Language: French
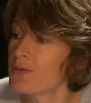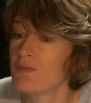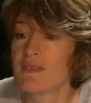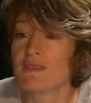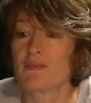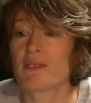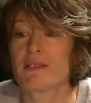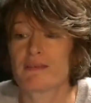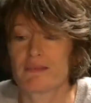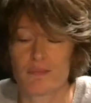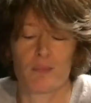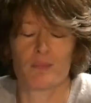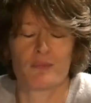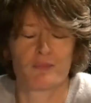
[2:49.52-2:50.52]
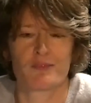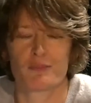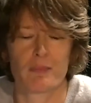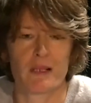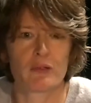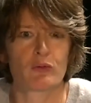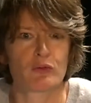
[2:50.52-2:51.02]
l'audiovisuel,
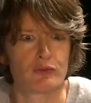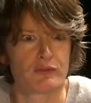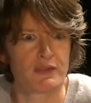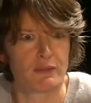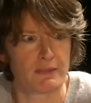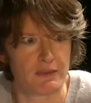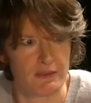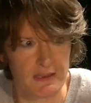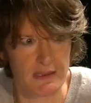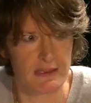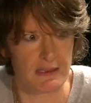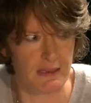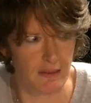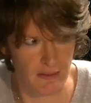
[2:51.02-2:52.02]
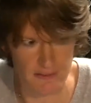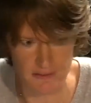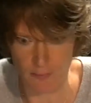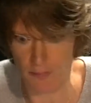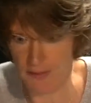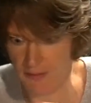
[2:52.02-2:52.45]
je parle de l'audiovisuel parce que c'était à ce